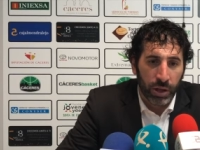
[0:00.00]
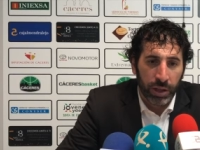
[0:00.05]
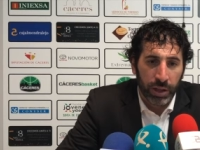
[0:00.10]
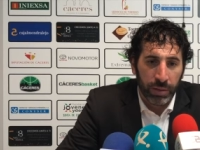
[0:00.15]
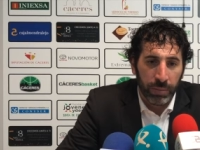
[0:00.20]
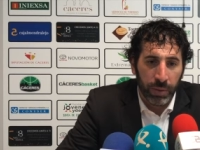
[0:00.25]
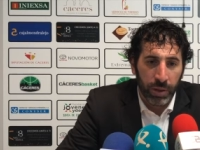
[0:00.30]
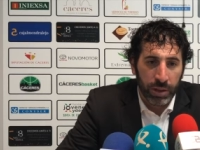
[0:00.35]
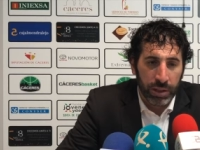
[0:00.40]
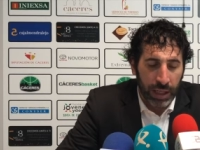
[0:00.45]

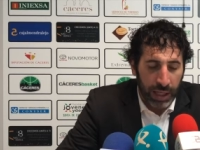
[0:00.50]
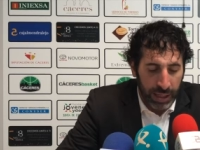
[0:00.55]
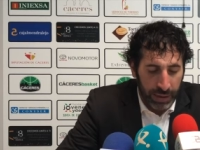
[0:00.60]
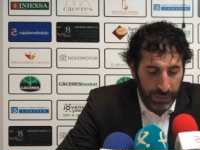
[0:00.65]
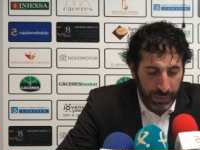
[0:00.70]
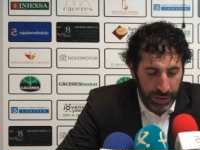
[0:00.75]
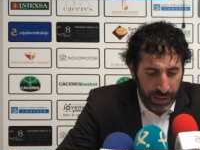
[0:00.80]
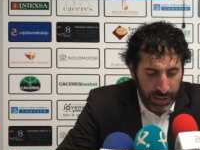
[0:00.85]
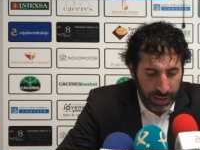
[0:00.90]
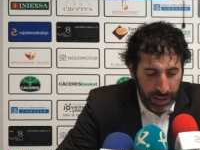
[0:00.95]
ritmo desde la
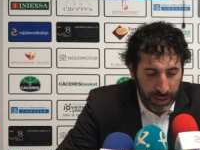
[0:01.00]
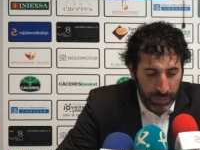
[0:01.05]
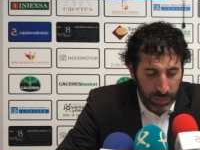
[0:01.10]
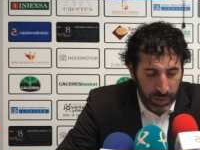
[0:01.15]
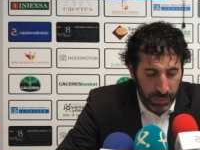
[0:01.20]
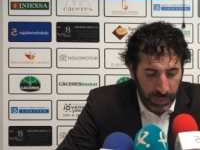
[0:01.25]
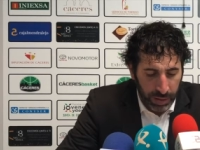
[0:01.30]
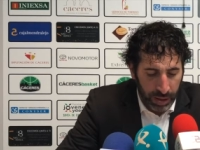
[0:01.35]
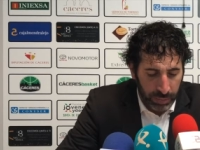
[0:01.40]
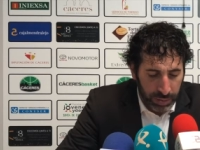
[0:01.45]
defensa, hemos
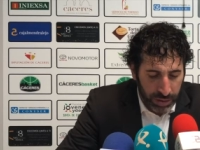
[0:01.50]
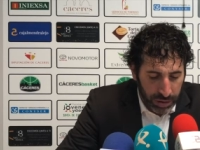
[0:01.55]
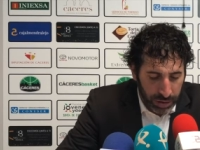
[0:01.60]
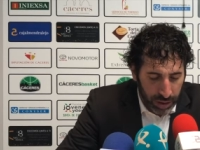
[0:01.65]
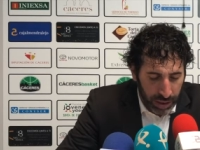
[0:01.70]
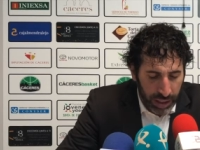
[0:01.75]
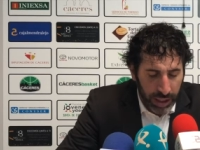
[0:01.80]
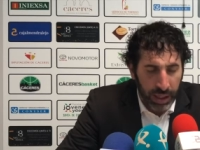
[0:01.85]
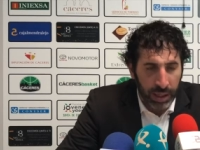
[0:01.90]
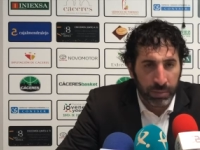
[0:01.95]
empezado a
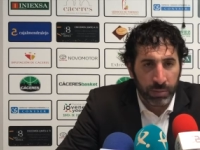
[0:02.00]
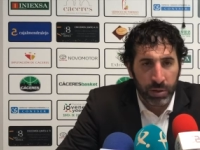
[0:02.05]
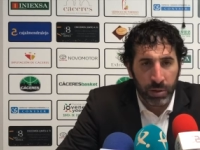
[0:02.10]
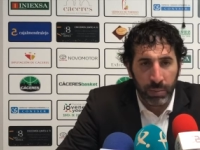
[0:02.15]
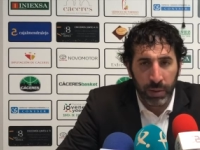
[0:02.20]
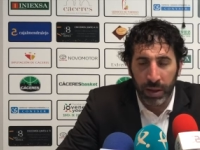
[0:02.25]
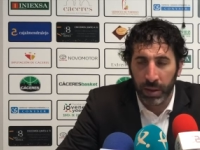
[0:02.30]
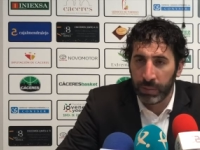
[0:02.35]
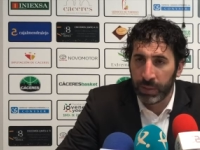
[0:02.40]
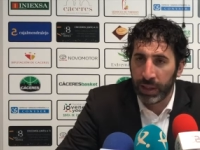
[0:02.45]
presionar, hemos
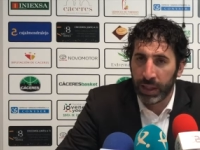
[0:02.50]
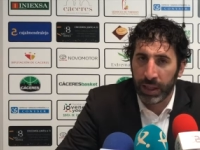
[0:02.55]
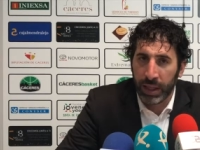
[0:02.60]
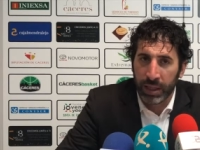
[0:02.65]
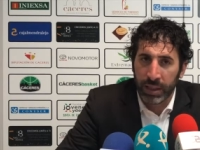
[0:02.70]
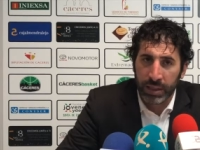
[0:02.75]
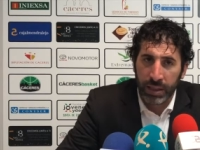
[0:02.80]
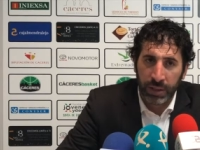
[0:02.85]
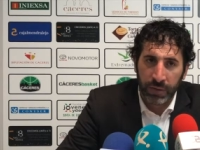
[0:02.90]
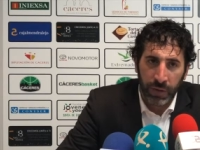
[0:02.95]
empezado a meter
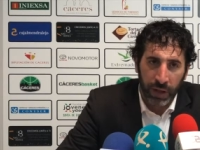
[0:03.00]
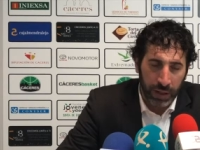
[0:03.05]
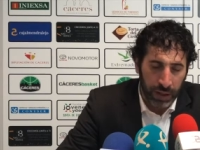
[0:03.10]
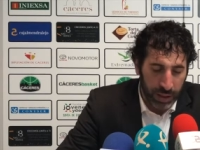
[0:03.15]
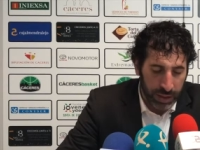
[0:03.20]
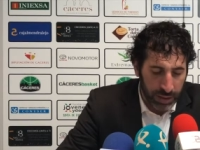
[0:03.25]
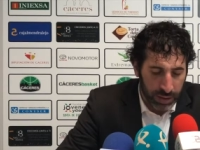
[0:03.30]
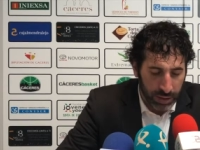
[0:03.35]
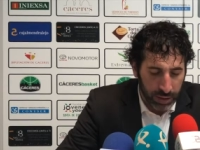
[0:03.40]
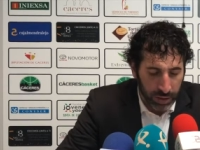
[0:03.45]
canastas
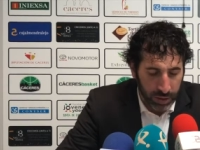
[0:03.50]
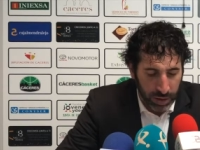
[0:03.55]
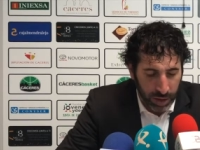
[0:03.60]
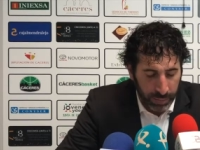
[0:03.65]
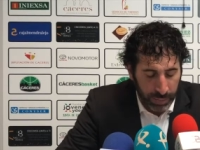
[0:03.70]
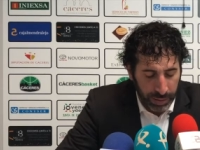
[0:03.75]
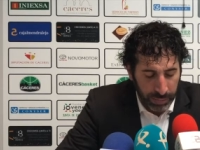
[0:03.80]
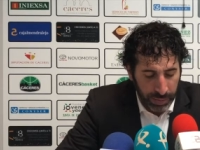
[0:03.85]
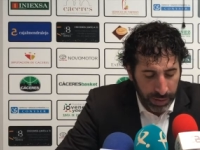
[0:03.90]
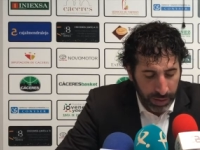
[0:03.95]
fáciles y eso nos ha
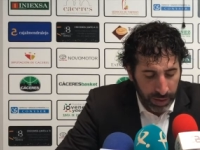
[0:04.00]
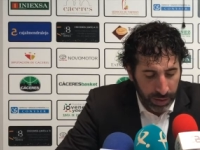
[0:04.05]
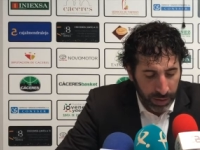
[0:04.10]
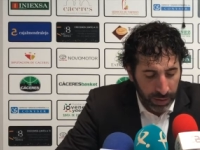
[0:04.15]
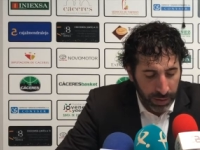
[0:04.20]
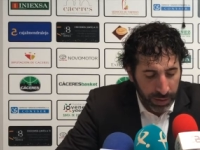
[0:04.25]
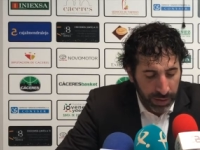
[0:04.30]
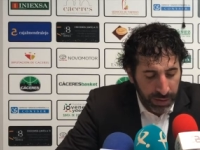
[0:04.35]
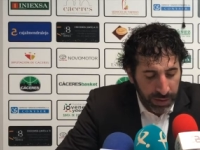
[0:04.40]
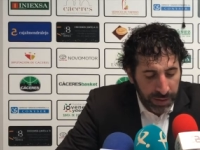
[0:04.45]
permitido
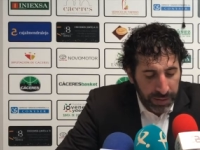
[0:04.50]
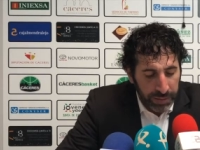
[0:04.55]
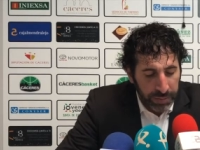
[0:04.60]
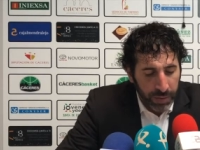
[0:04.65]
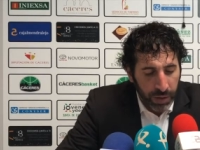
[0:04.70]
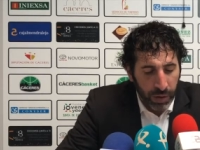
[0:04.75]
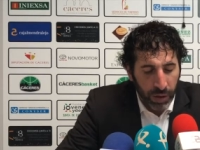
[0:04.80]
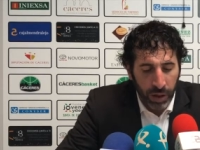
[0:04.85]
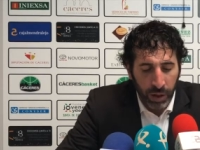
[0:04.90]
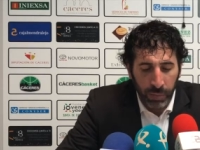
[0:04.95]

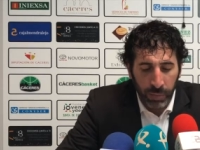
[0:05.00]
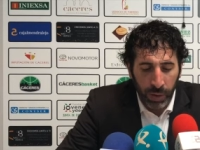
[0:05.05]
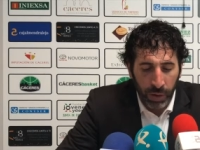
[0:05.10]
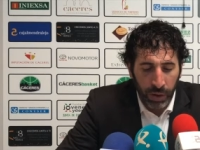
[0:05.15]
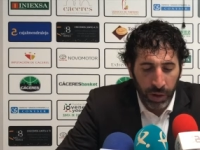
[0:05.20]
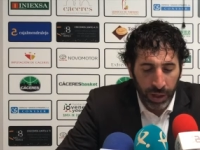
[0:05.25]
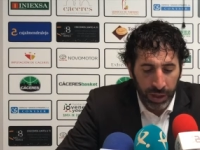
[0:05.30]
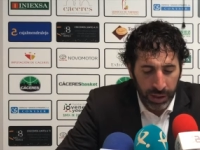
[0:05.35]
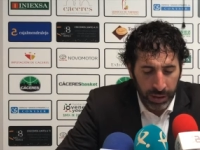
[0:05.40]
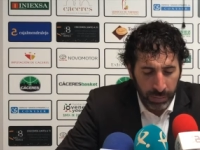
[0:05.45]
coger un poco
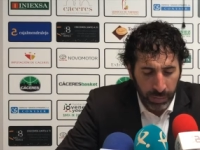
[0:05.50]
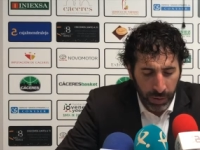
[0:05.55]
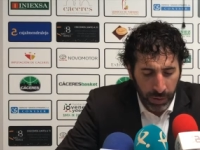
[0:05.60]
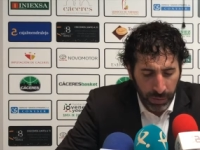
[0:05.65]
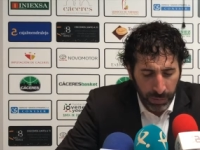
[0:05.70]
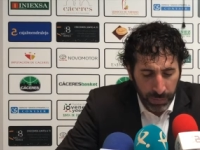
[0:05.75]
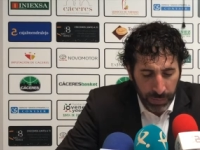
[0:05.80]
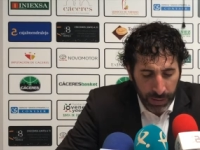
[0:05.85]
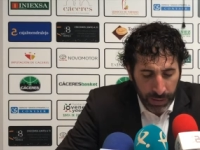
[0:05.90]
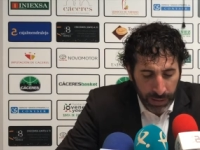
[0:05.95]
de
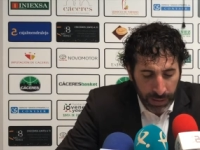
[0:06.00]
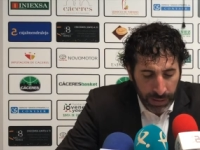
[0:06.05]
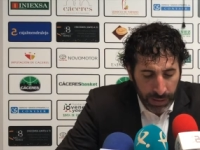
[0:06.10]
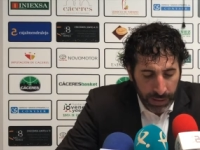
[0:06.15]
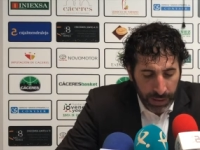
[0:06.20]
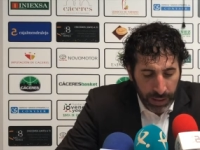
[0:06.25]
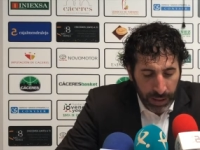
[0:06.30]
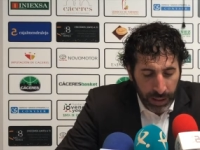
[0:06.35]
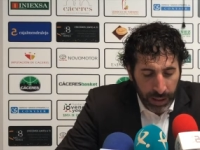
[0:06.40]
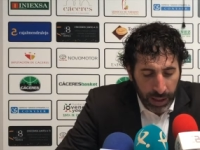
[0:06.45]
ritmo.
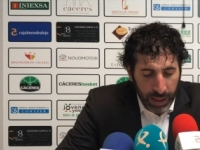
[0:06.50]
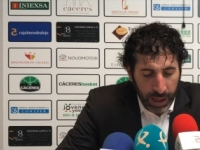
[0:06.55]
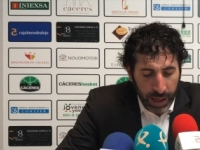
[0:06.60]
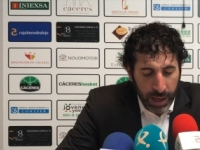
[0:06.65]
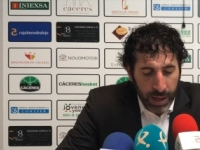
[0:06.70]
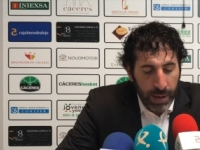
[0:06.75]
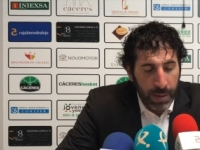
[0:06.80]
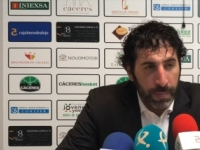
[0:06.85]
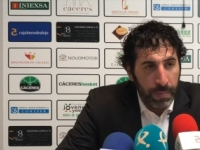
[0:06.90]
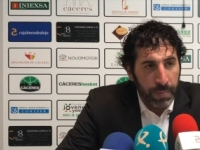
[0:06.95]

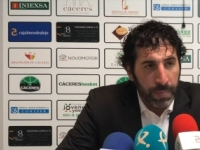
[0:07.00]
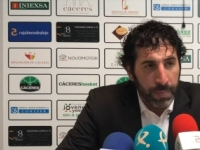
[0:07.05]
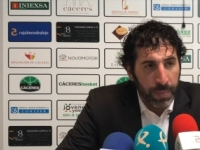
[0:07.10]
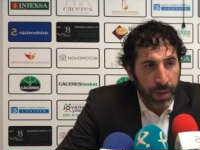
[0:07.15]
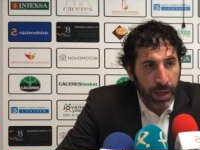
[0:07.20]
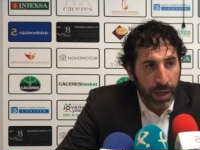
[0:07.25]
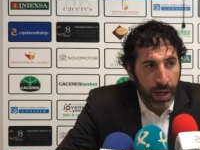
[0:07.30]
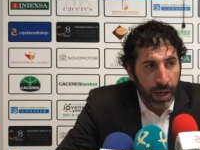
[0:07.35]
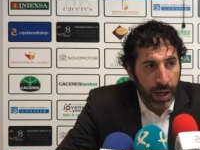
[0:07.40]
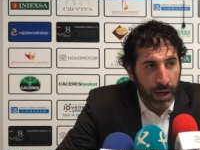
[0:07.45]

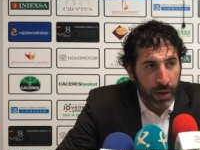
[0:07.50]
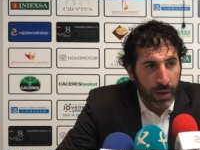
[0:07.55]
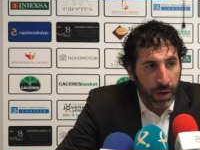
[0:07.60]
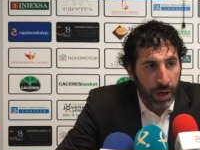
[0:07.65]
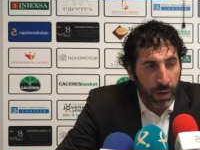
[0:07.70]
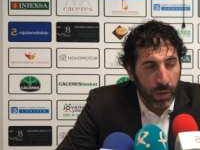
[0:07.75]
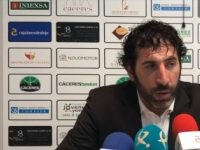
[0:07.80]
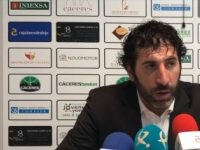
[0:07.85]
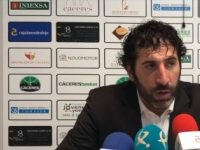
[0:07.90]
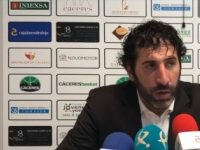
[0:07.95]
Em, creo que
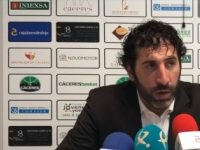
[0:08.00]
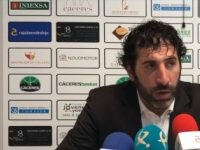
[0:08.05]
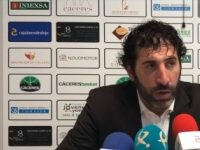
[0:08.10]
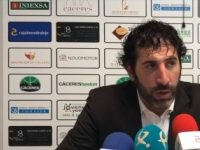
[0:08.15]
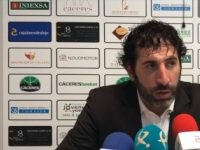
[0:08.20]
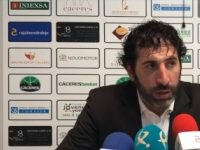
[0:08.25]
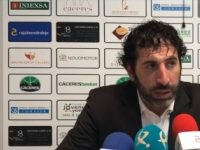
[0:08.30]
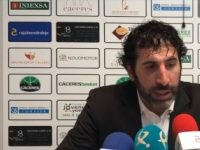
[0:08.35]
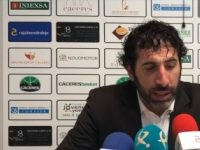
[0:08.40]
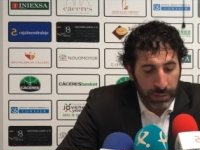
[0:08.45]

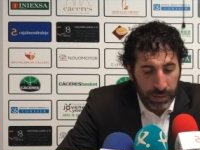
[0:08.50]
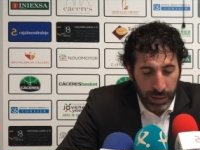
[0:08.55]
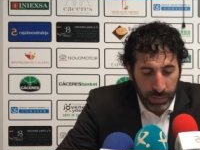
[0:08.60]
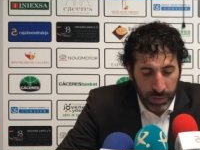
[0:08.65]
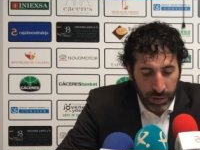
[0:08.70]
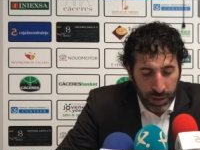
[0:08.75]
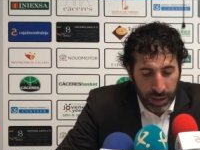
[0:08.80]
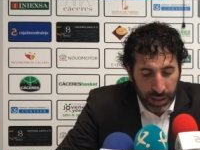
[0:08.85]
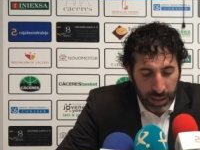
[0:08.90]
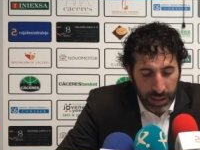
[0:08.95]
luego
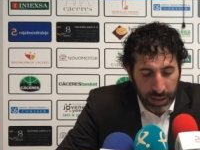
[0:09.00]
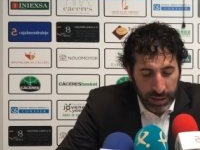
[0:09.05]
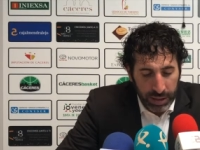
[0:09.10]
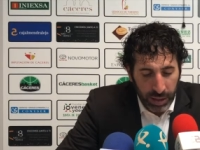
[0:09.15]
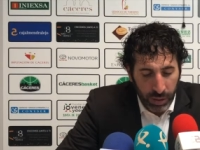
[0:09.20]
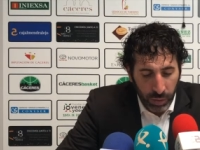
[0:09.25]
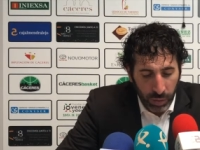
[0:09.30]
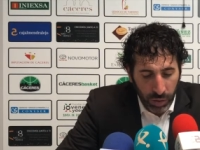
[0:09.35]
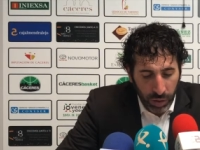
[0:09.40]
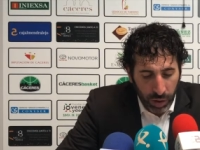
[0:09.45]
sabíamos que en el
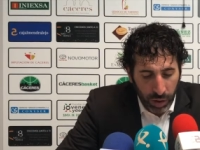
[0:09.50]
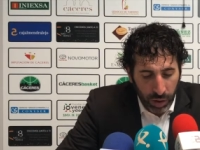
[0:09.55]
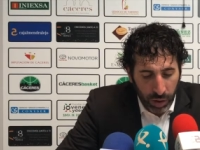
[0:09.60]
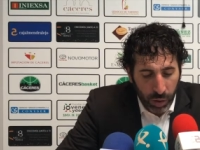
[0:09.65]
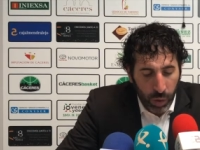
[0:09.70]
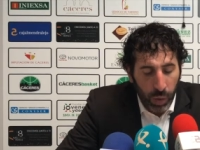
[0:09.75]
segundo